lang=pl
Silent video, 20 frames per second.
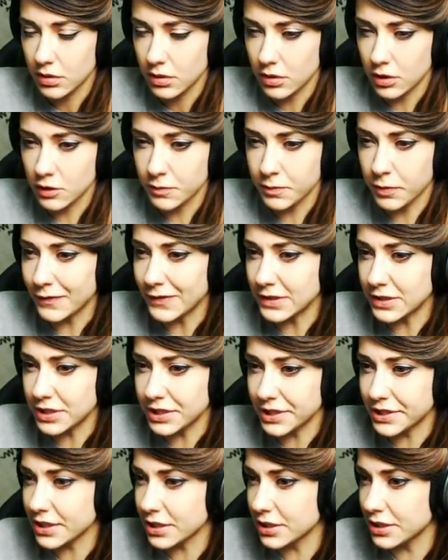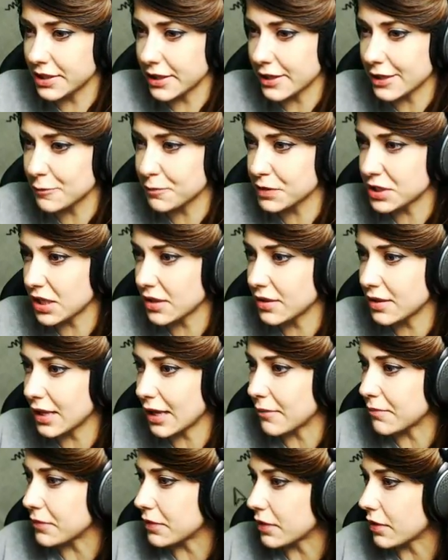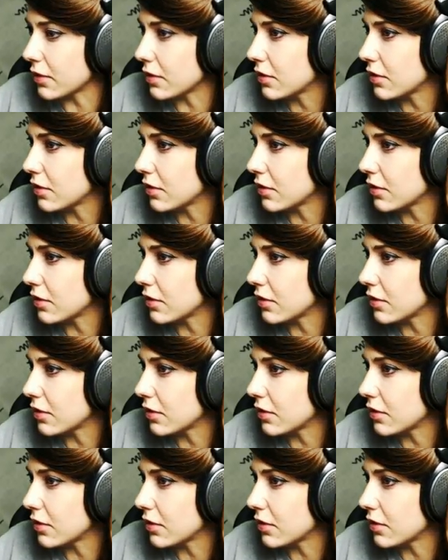Odpowiedź jest gdzieś przed nami.